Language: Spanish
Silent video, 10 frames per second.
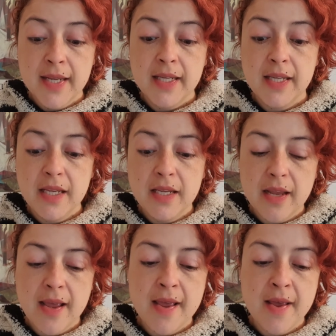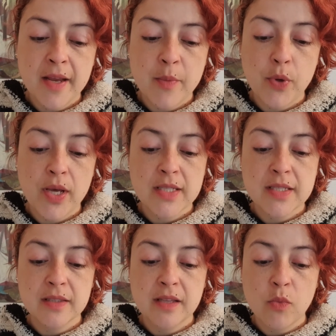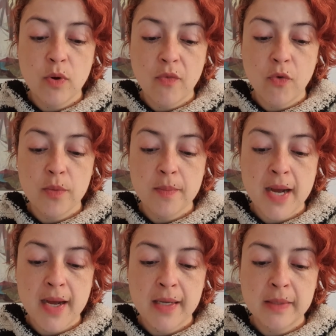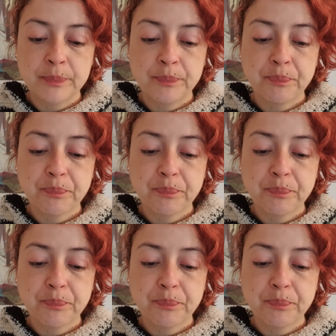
y eh, que puedas de alguna forma